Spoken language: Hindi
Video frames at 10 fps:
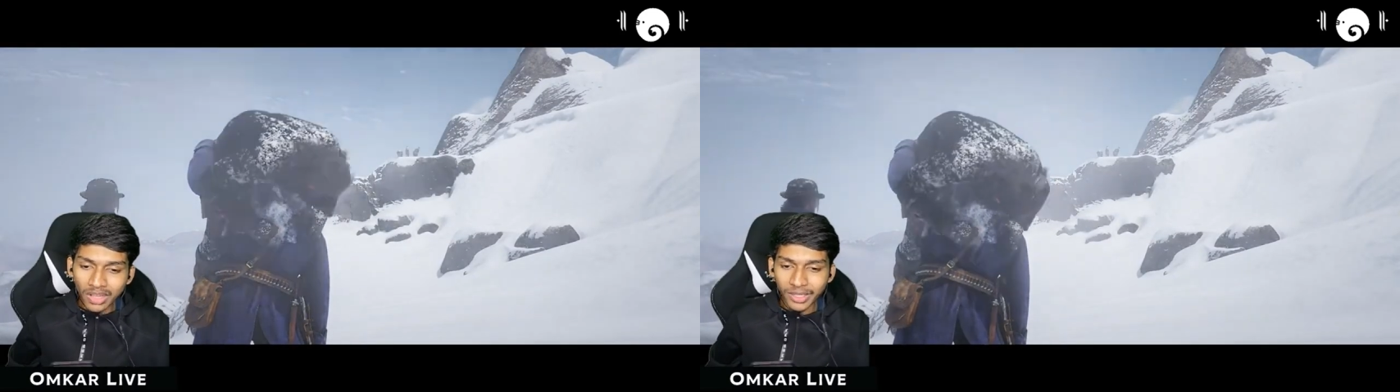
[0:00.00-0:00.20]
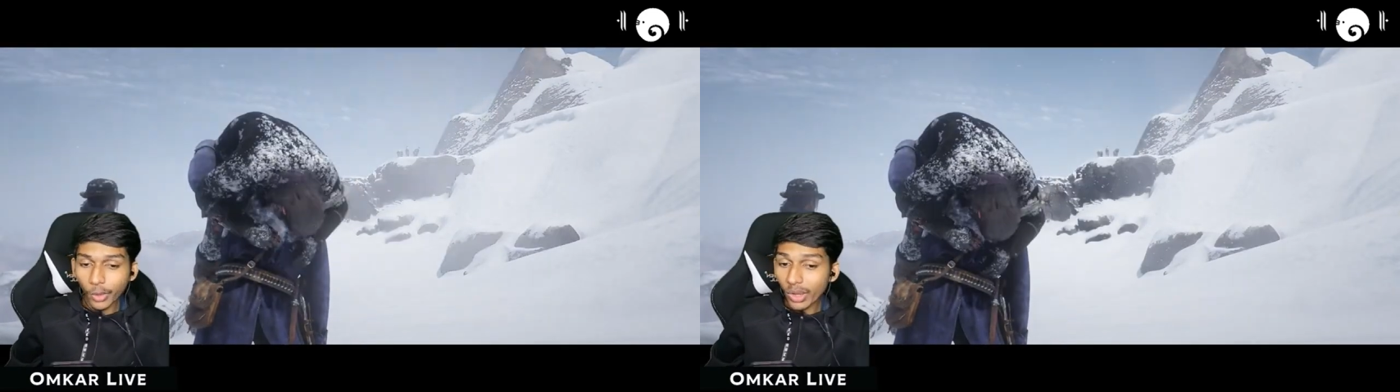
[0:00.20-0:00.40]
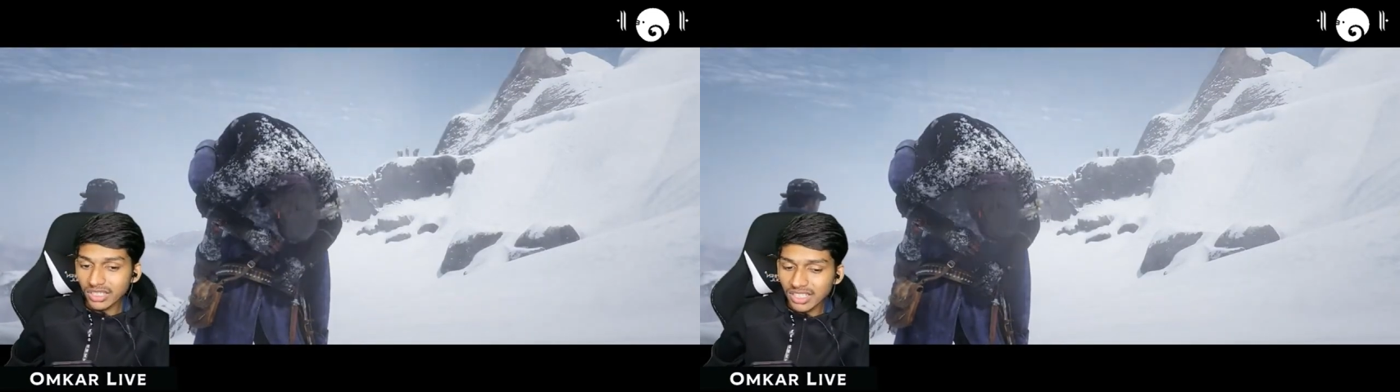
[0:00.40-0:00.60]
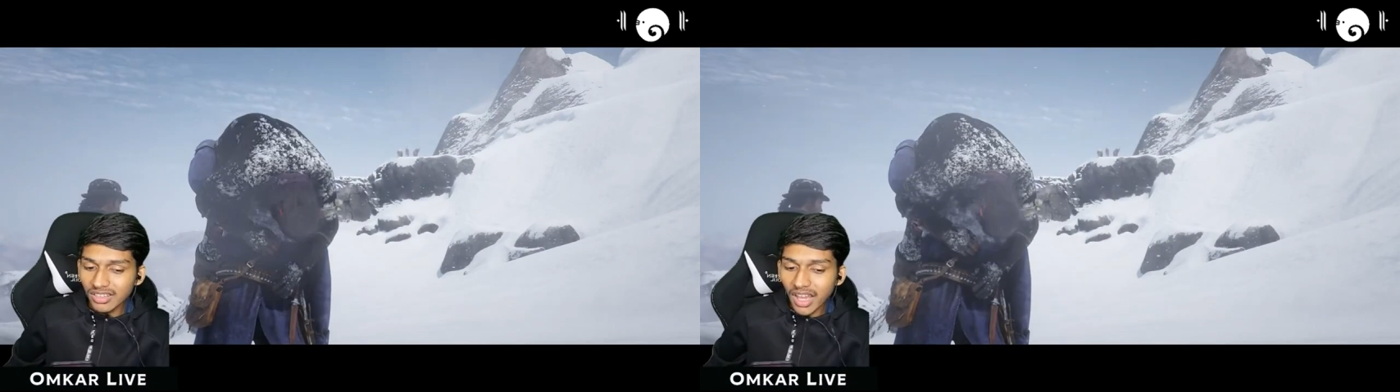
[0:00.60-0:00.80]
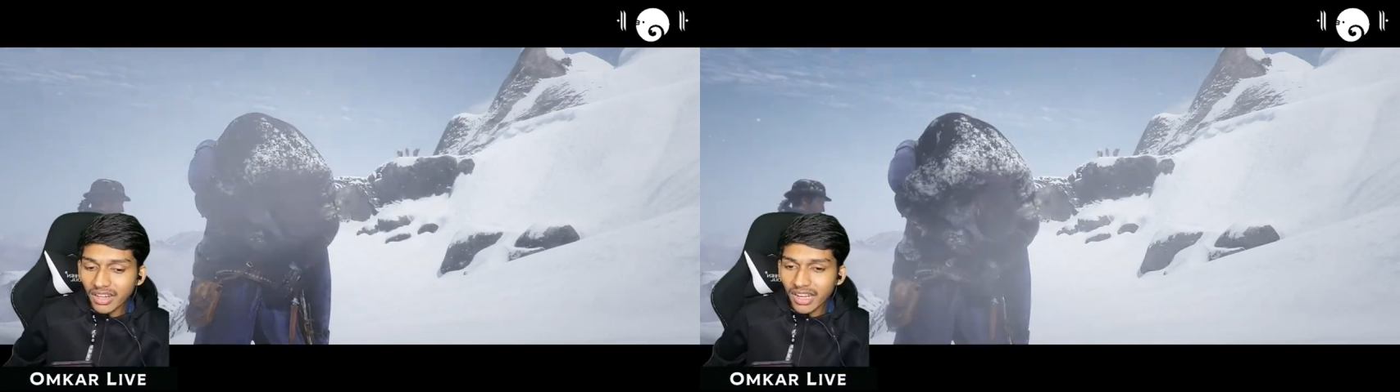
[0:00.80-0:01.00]
देखो कैसे
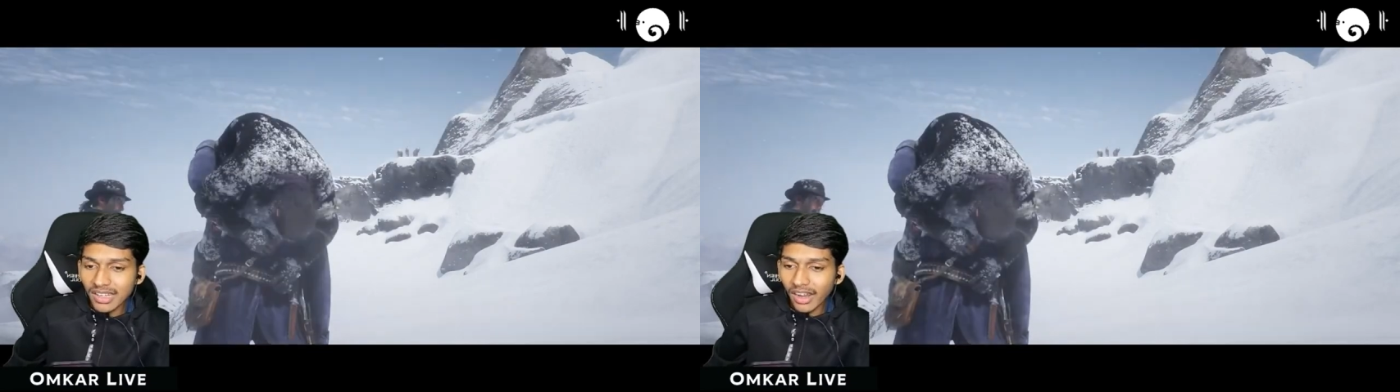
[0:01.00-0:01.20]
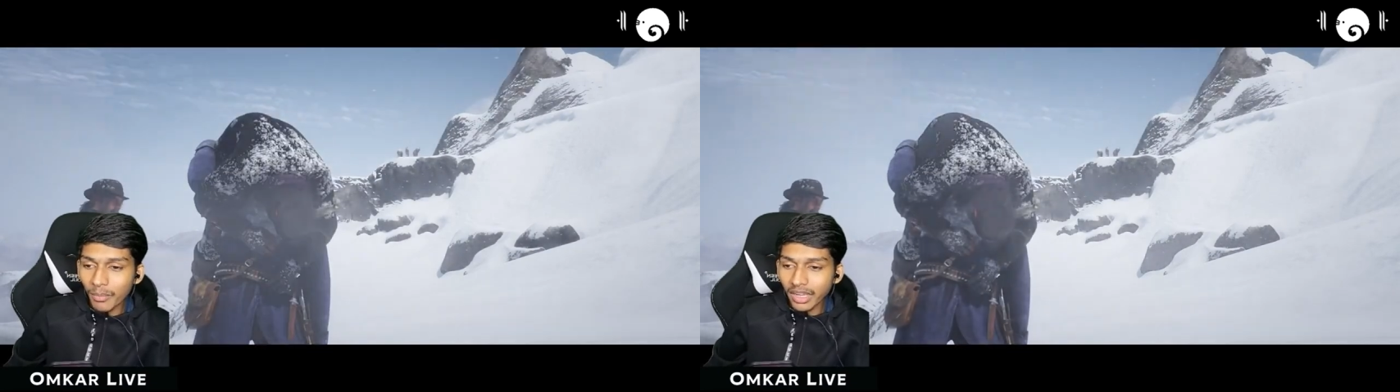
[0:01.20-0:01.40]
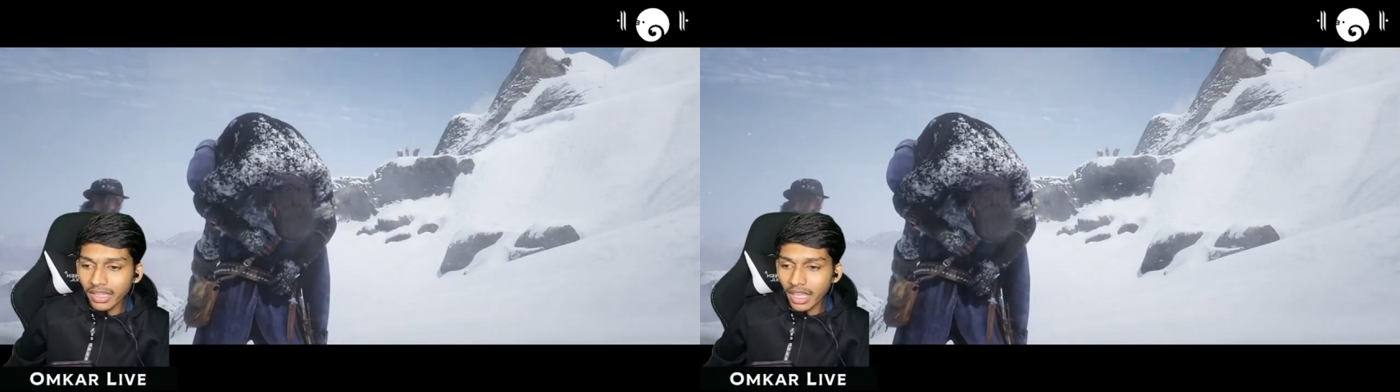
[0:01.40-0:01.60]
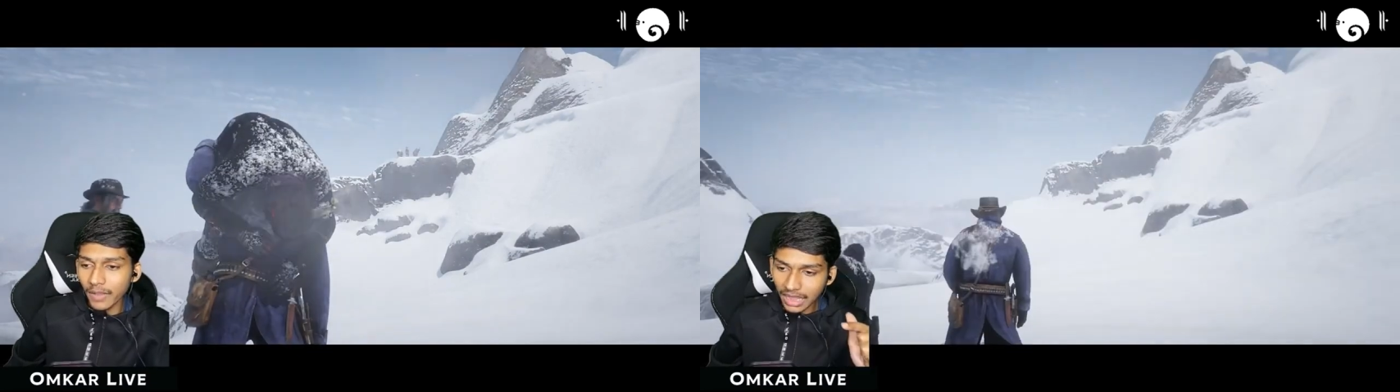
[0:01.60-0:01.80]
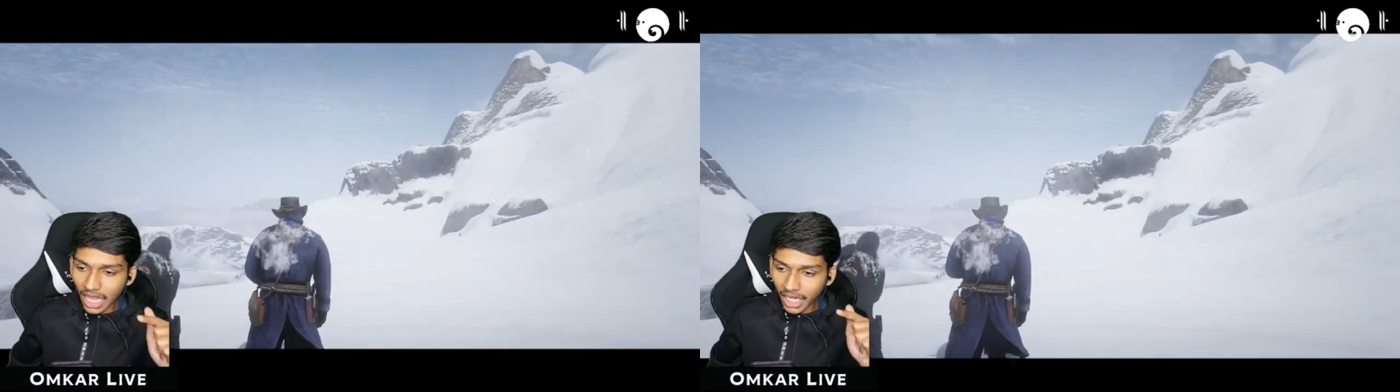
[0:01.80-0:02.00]
चिल्ला रहे लकड़बक्के
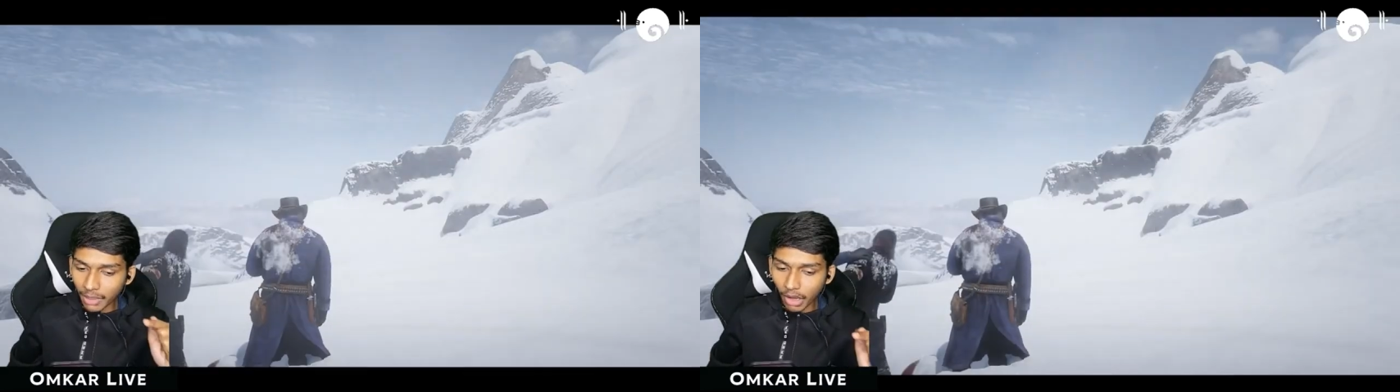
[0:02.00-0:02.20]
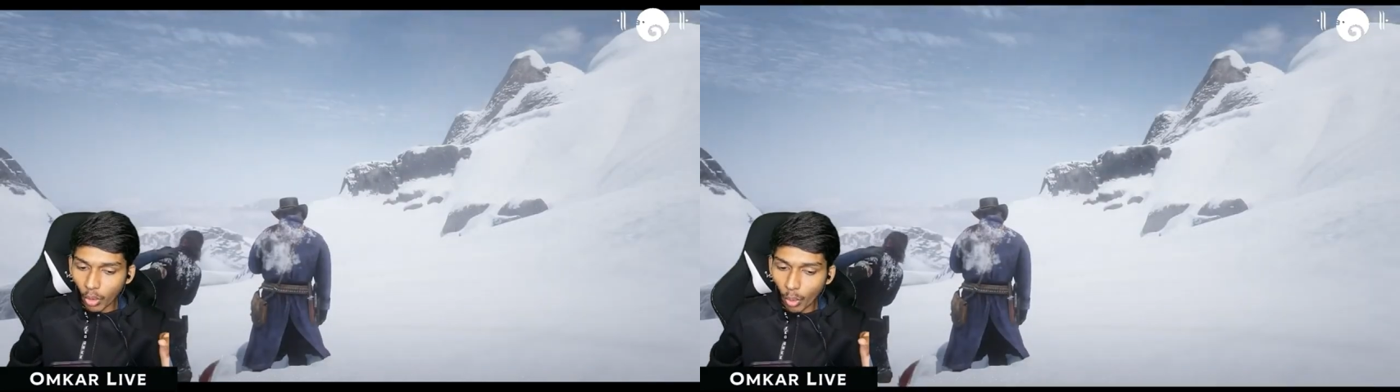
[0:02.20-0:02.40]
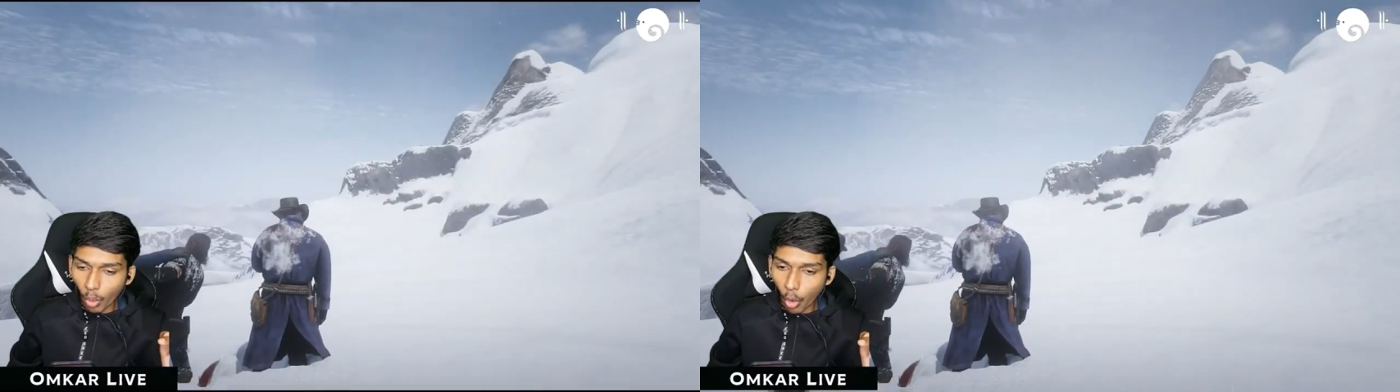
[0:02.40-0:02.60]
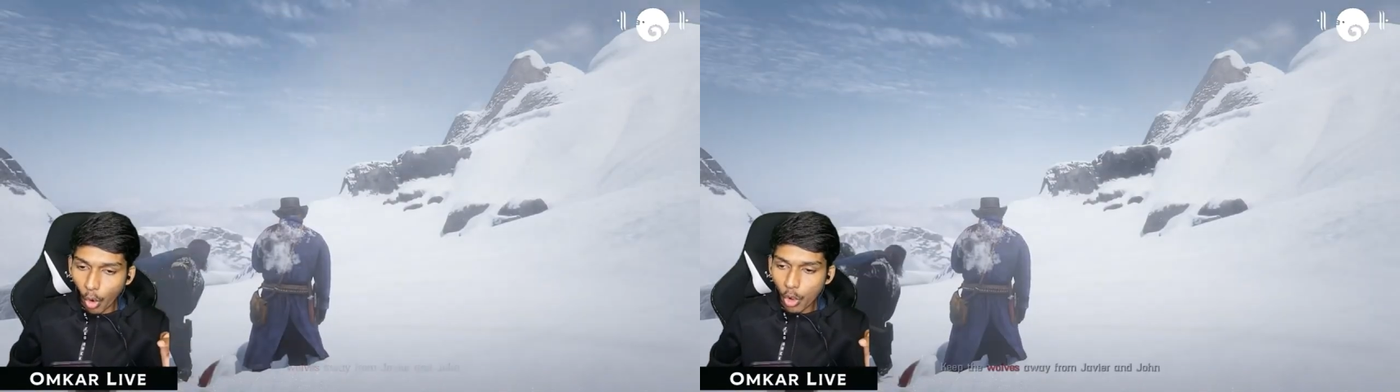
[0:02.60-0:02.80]
लकड़बक्कों को